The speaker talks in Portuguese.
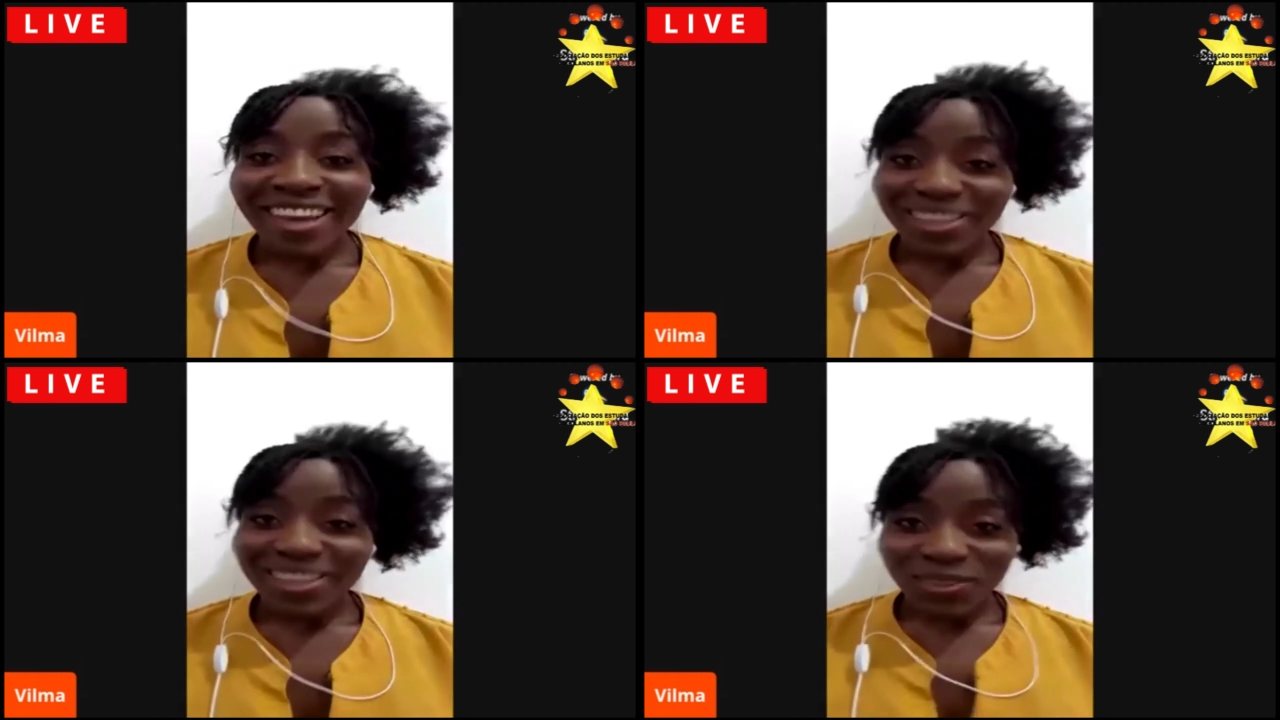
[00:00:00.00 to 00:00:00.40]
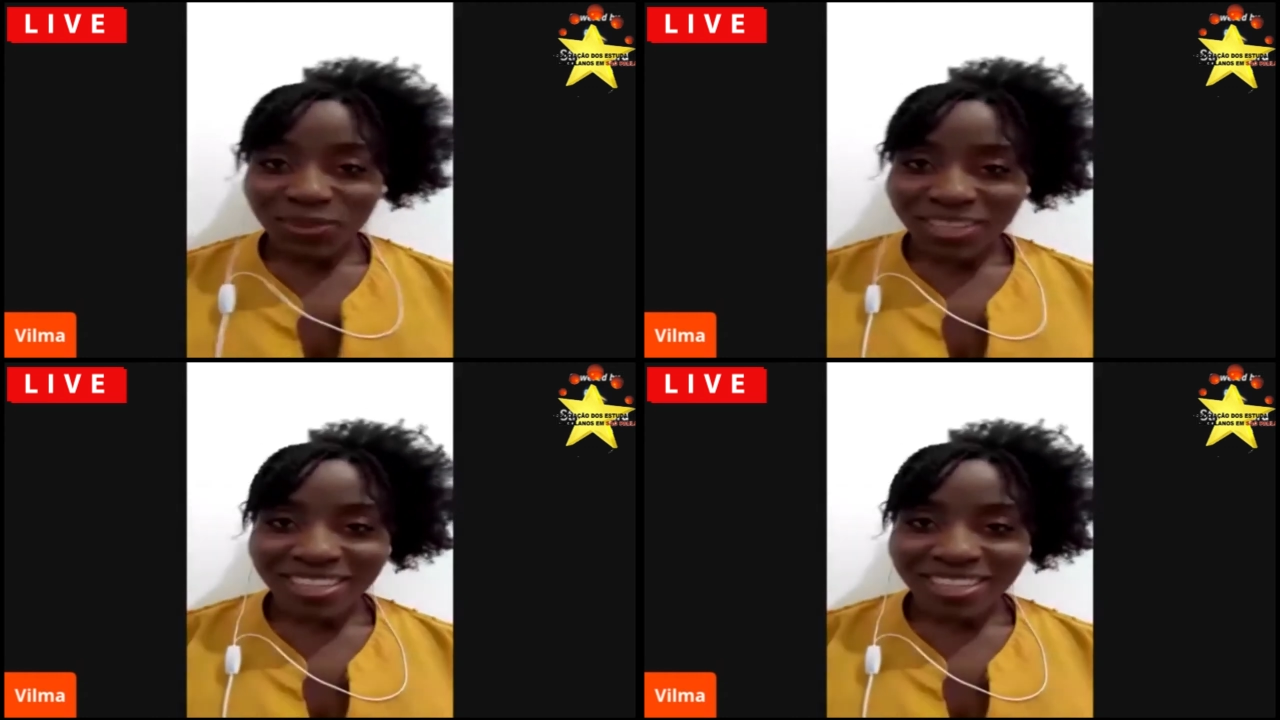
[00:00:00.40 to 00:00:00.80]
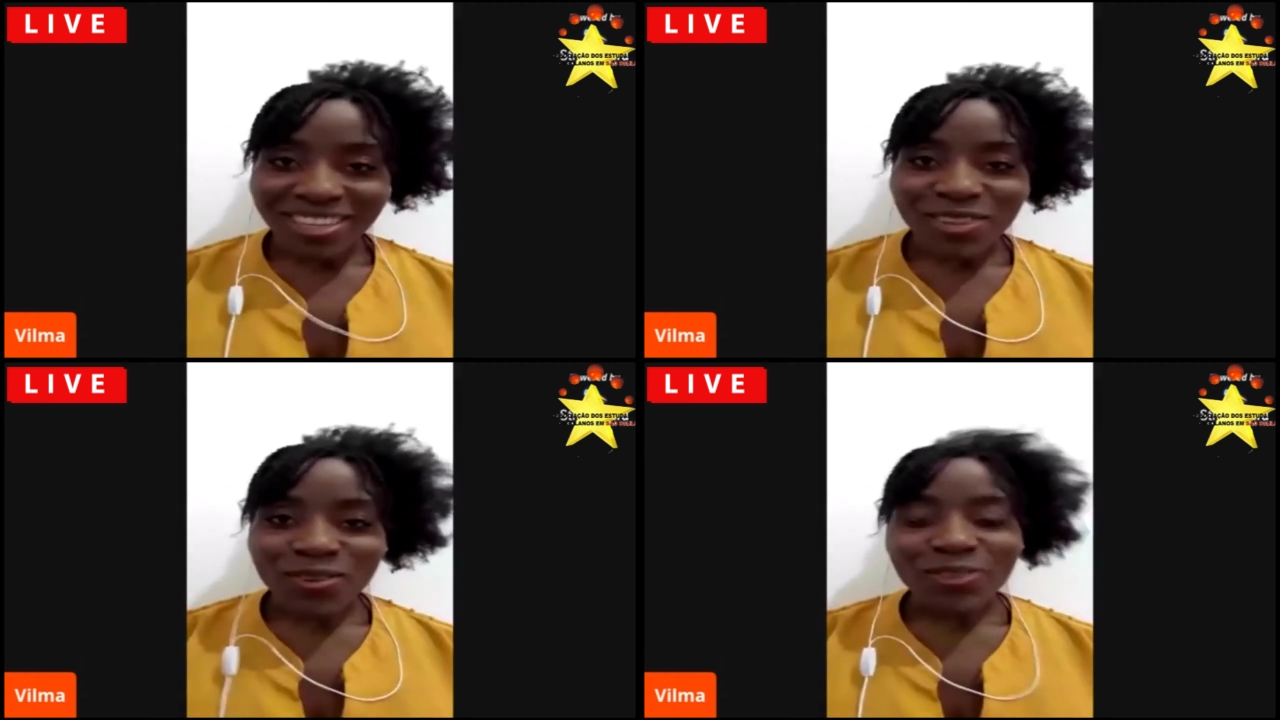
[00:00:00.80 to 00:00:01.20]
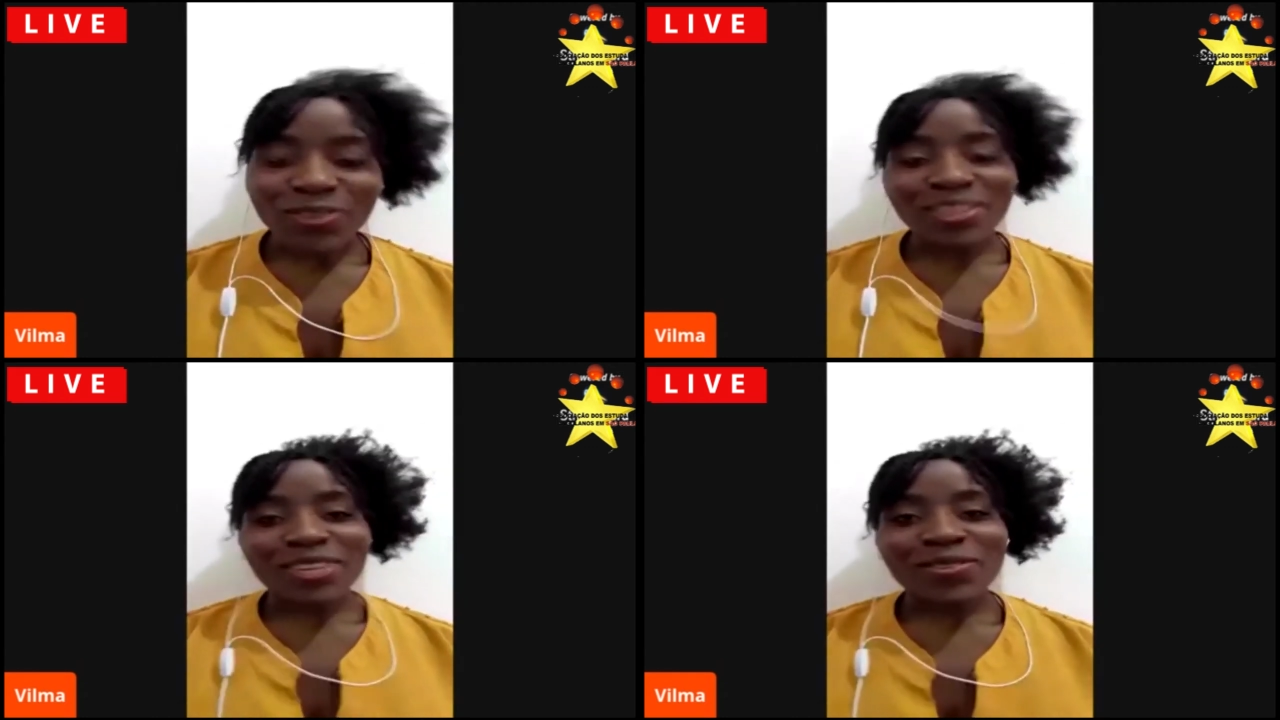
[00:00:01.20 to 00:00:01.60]
a todos que se
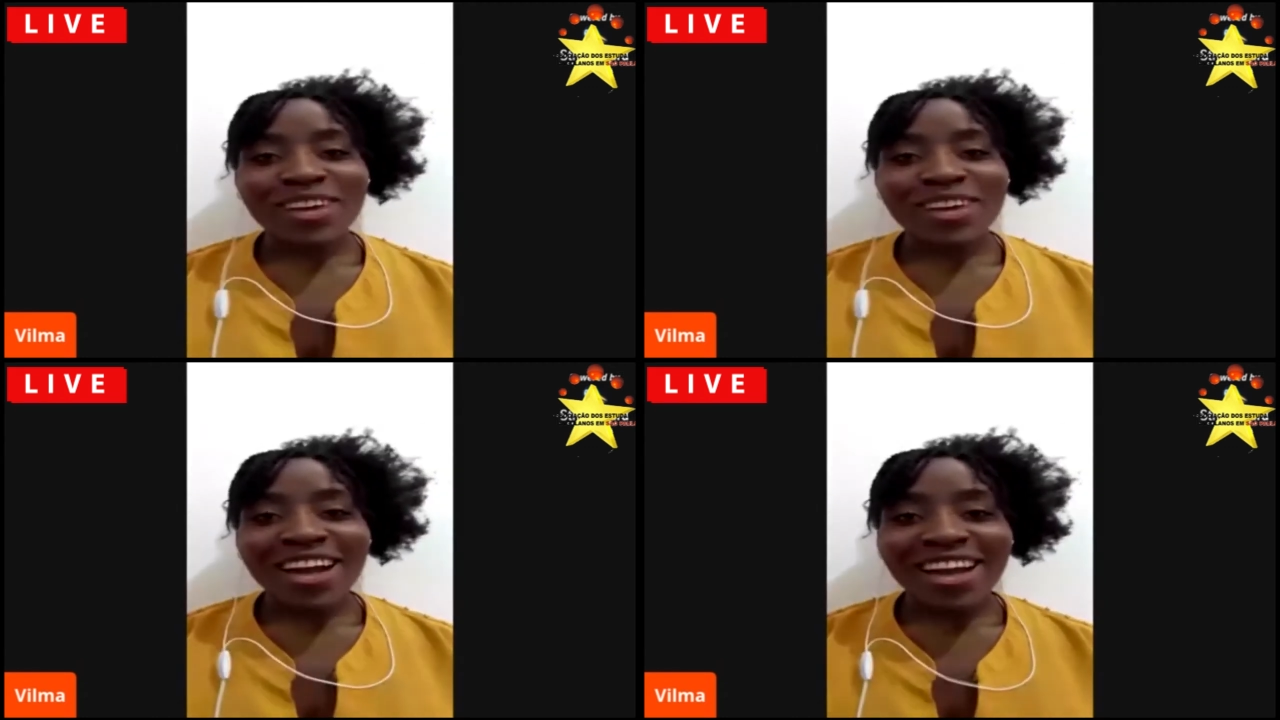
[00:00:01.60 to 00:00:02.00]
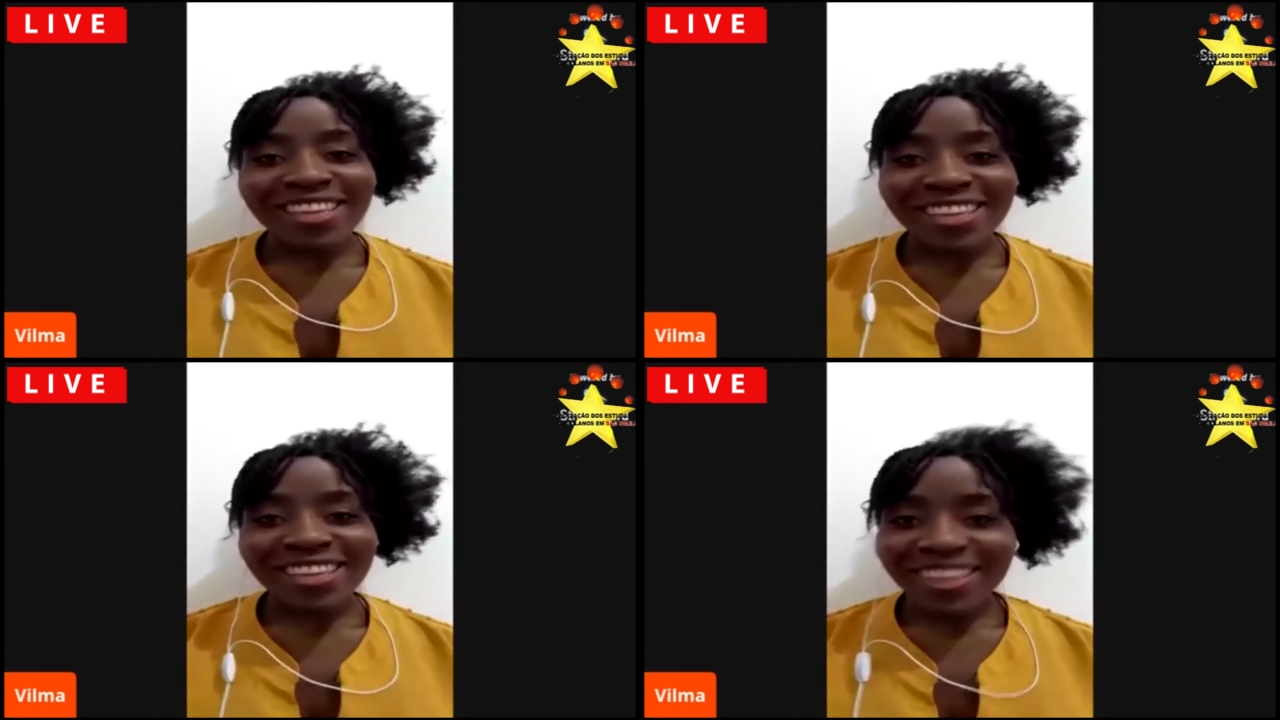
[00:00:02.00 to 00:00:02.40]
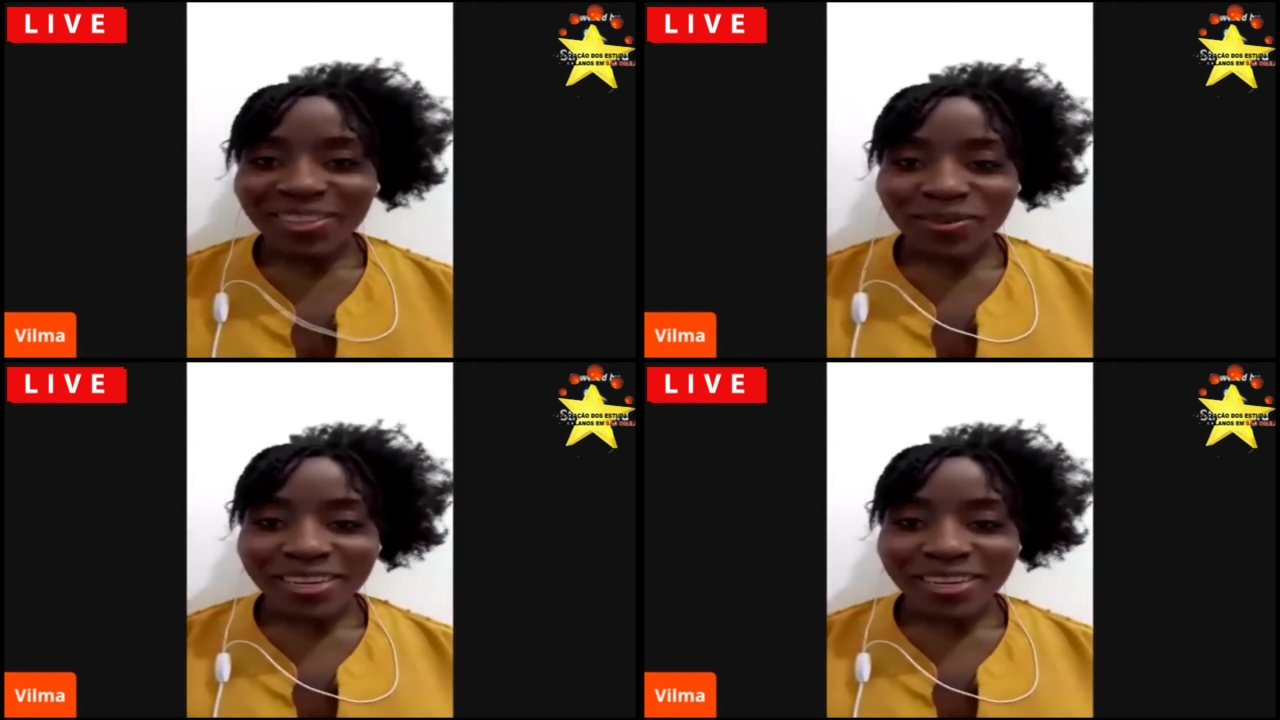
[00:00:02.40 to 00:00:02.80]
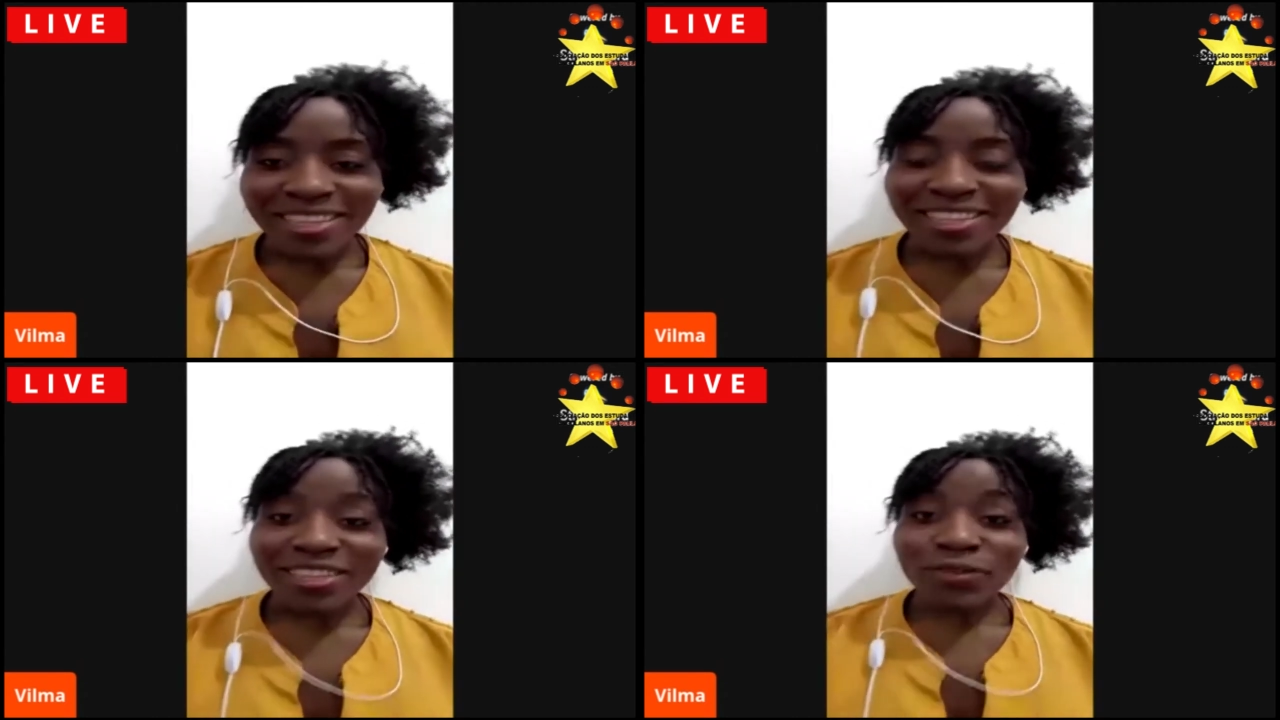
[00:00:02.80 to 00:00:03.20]
encontram aqui no
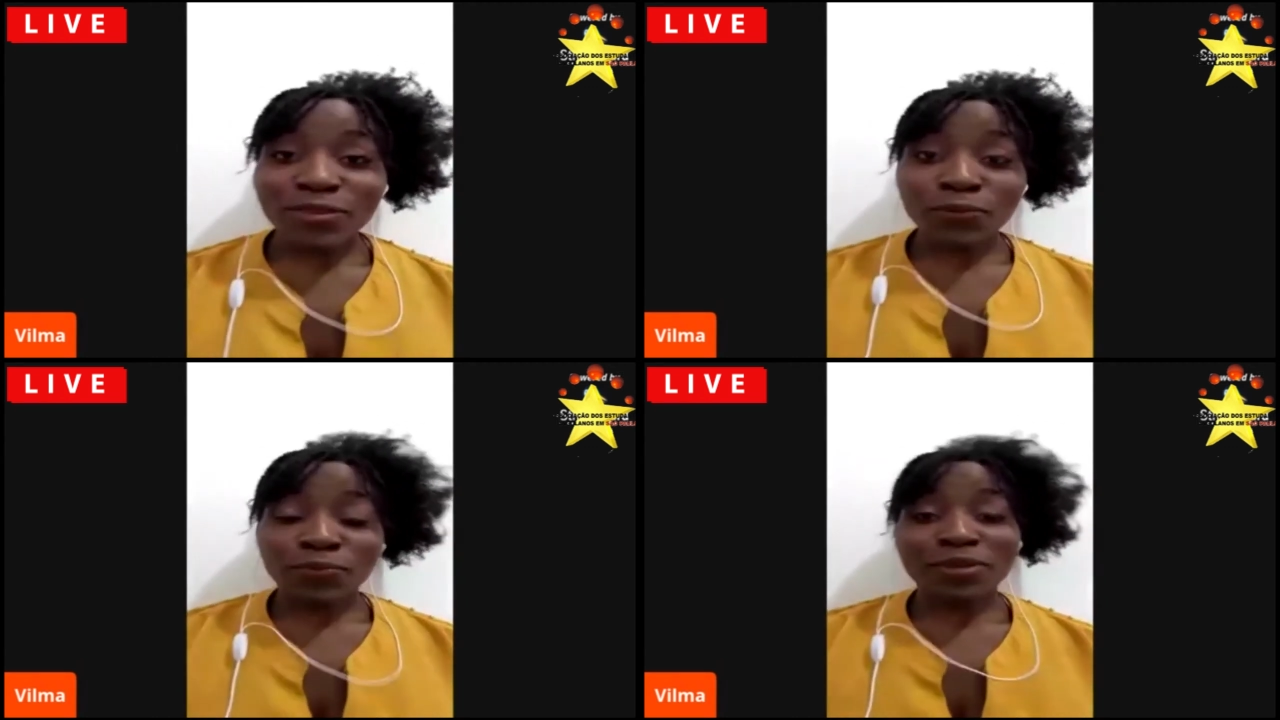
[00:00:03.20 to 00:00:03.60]
Brasil.